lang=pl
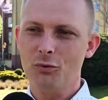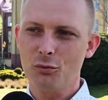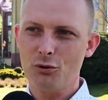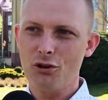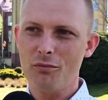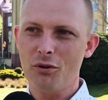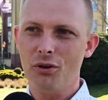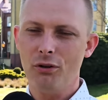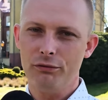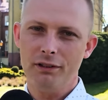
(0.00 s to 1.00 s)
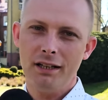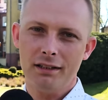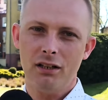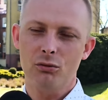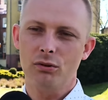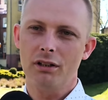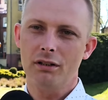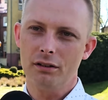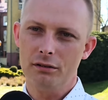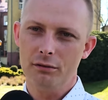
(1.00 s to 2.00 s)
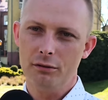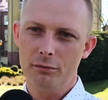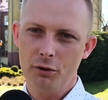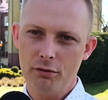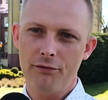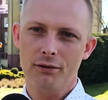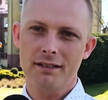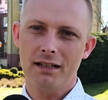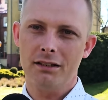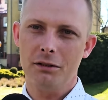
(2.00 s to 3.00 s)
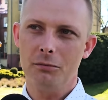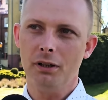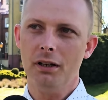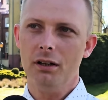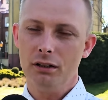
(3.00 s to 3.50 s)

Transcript: słyszymy o wydatkach, które y, były w ostatnim,